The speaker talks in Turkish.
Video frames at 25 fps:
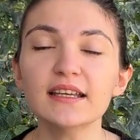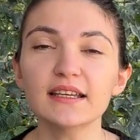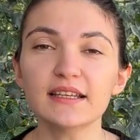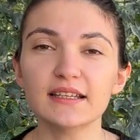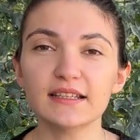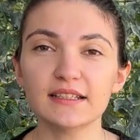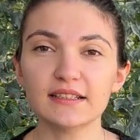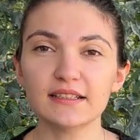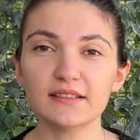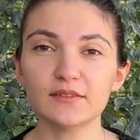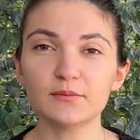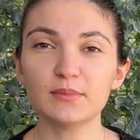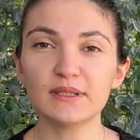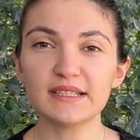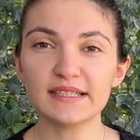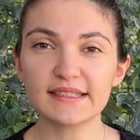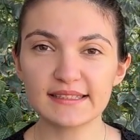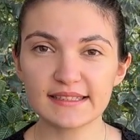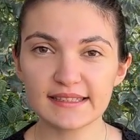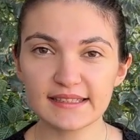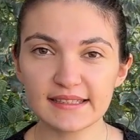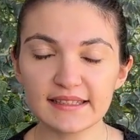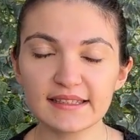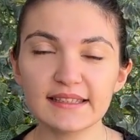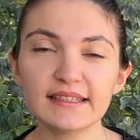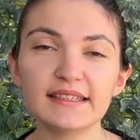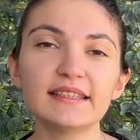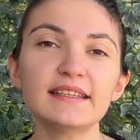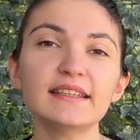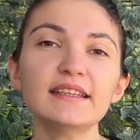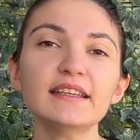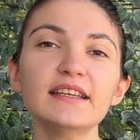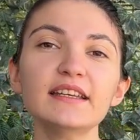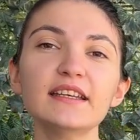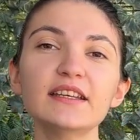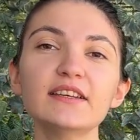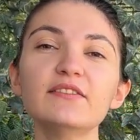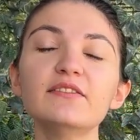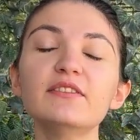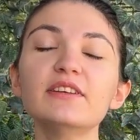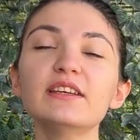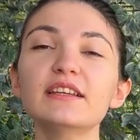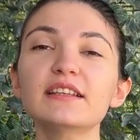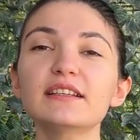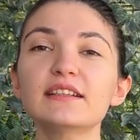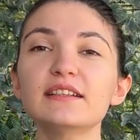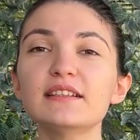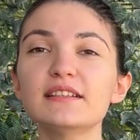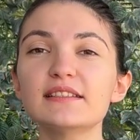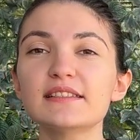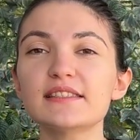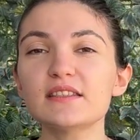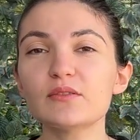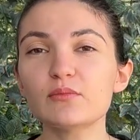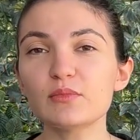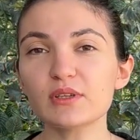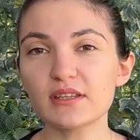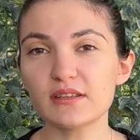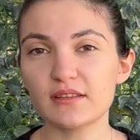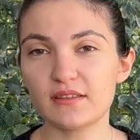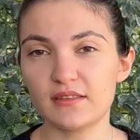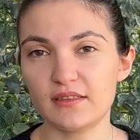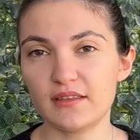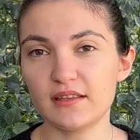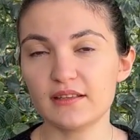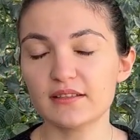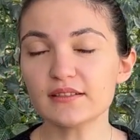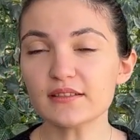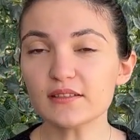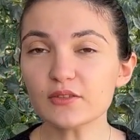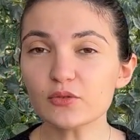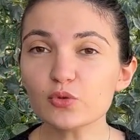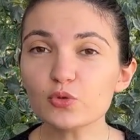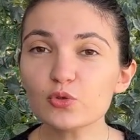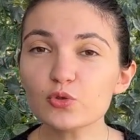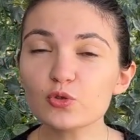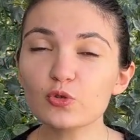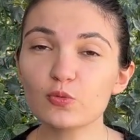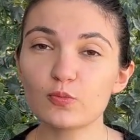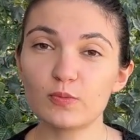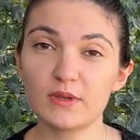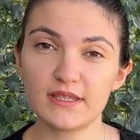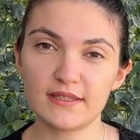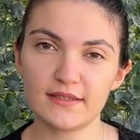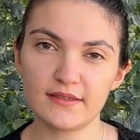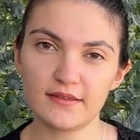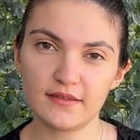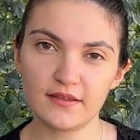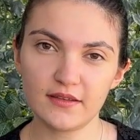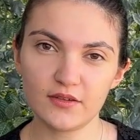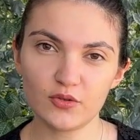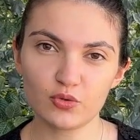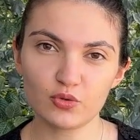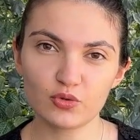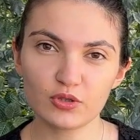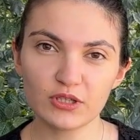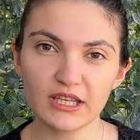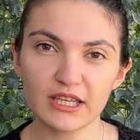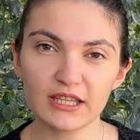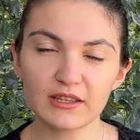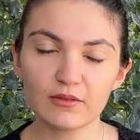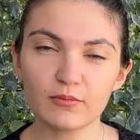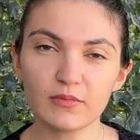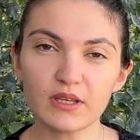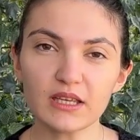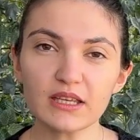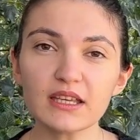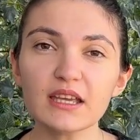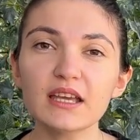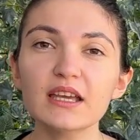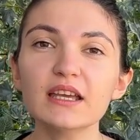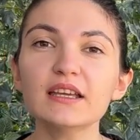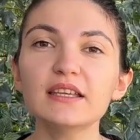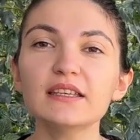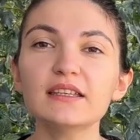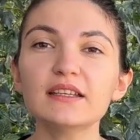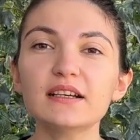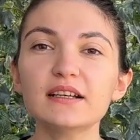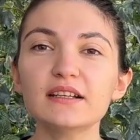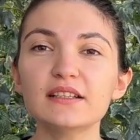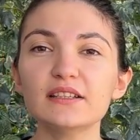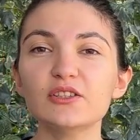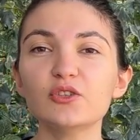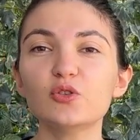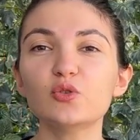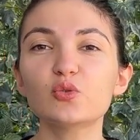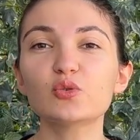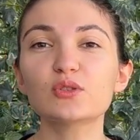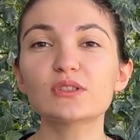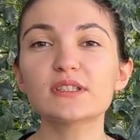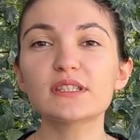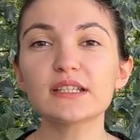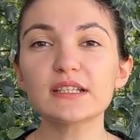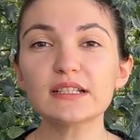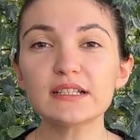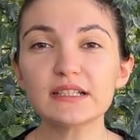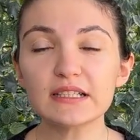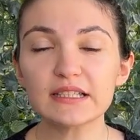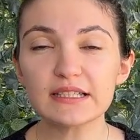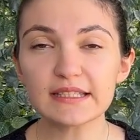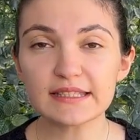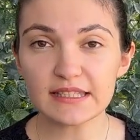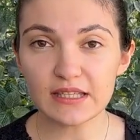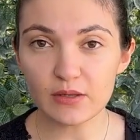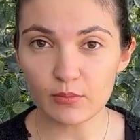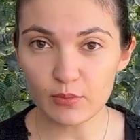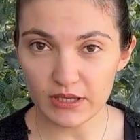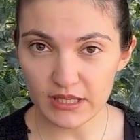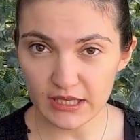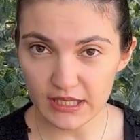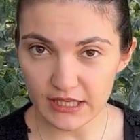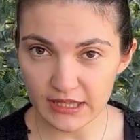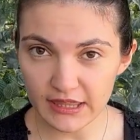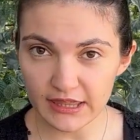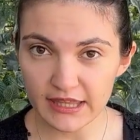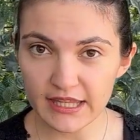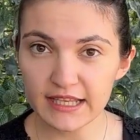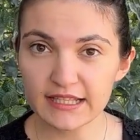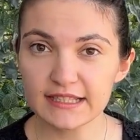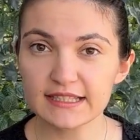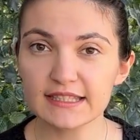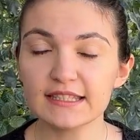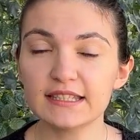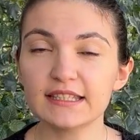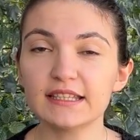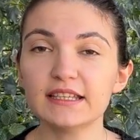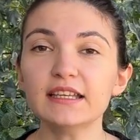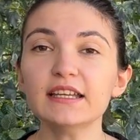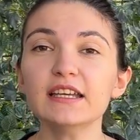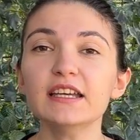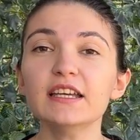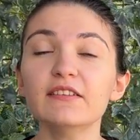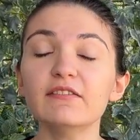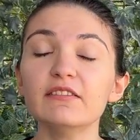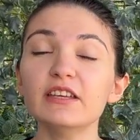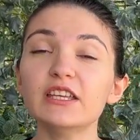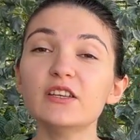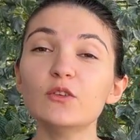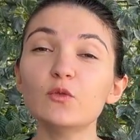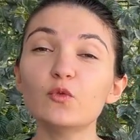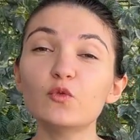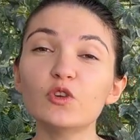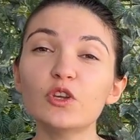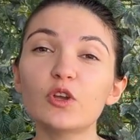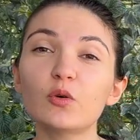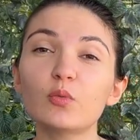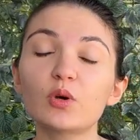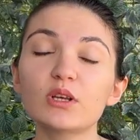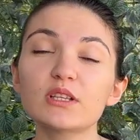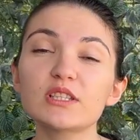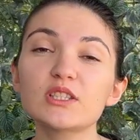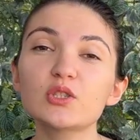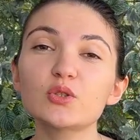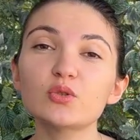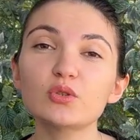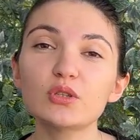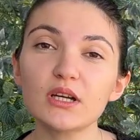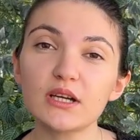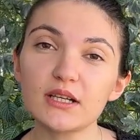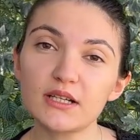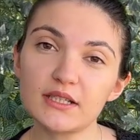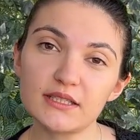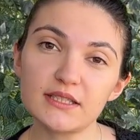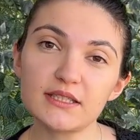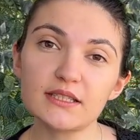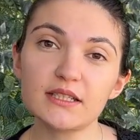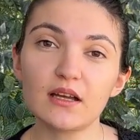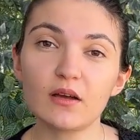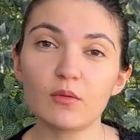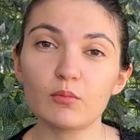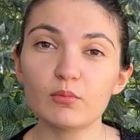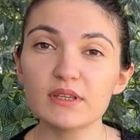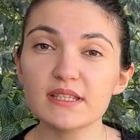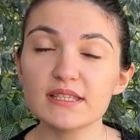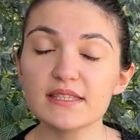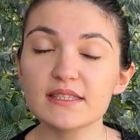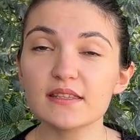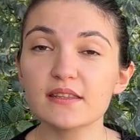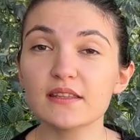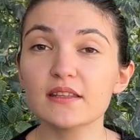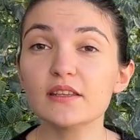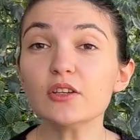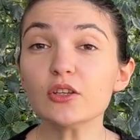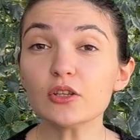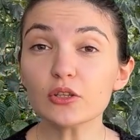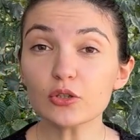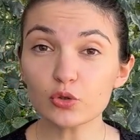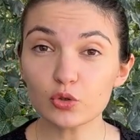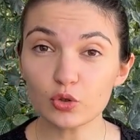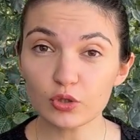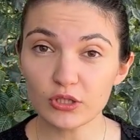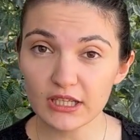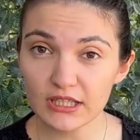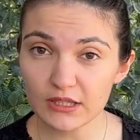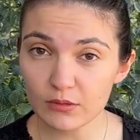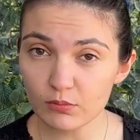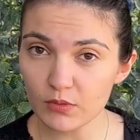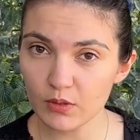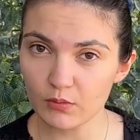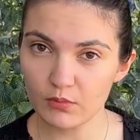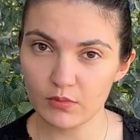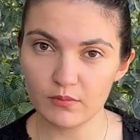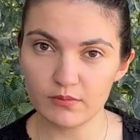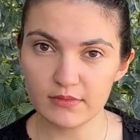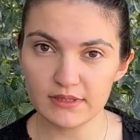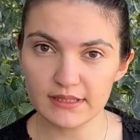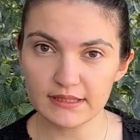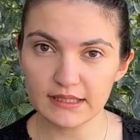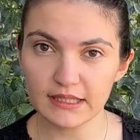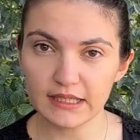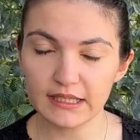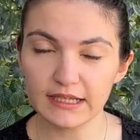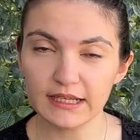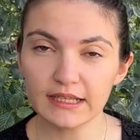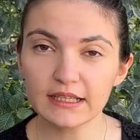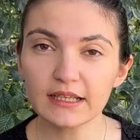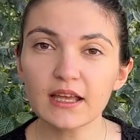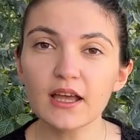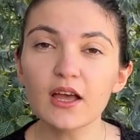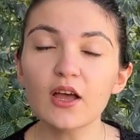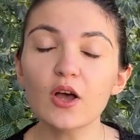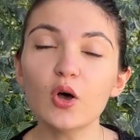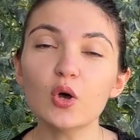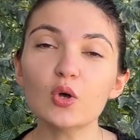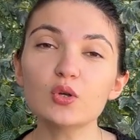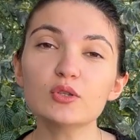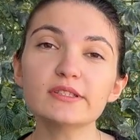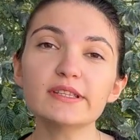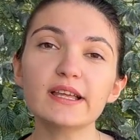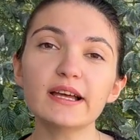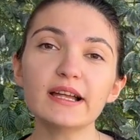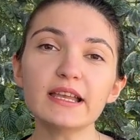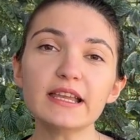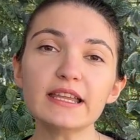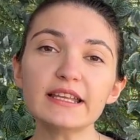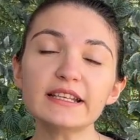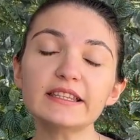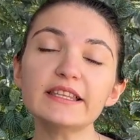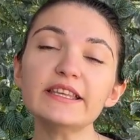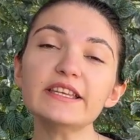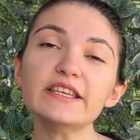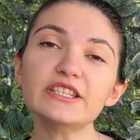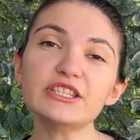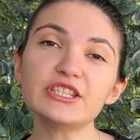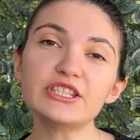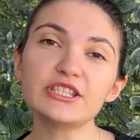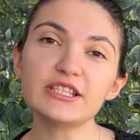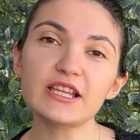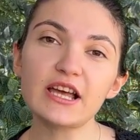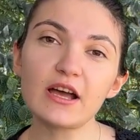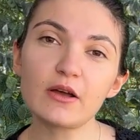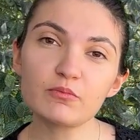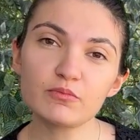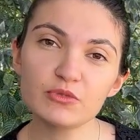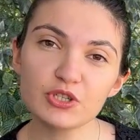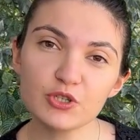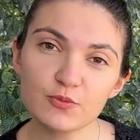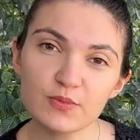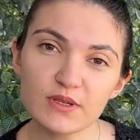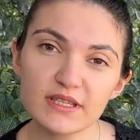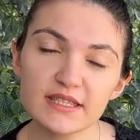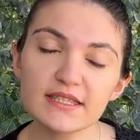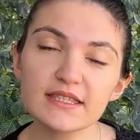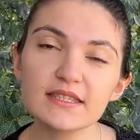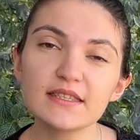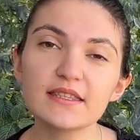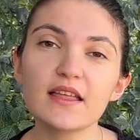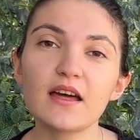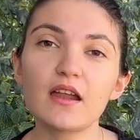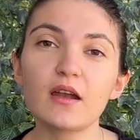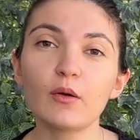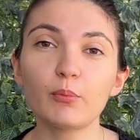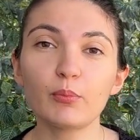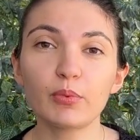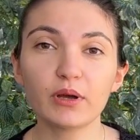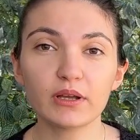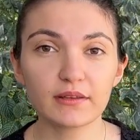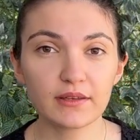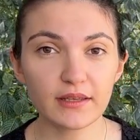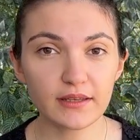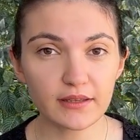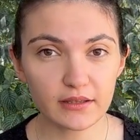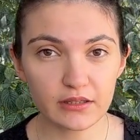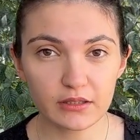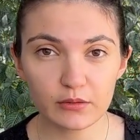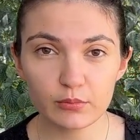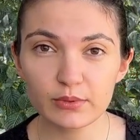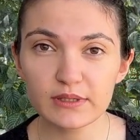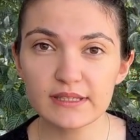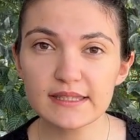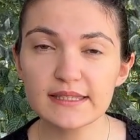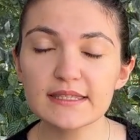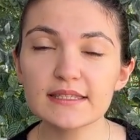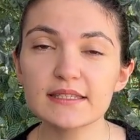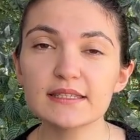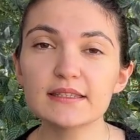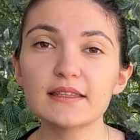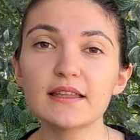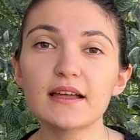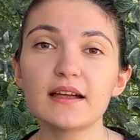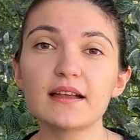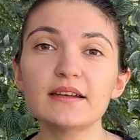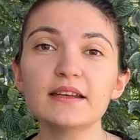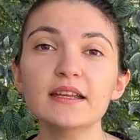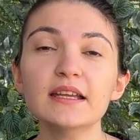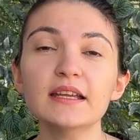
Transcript: e, besinleri ve glisemik indeksi düşük besinleri tüketmek. Yani yüksek glisemik indeksli ve inflamasyonu artıran besinleri tüketmememiz gerek. Özellikle işlenmiş besinler, paketli besinler,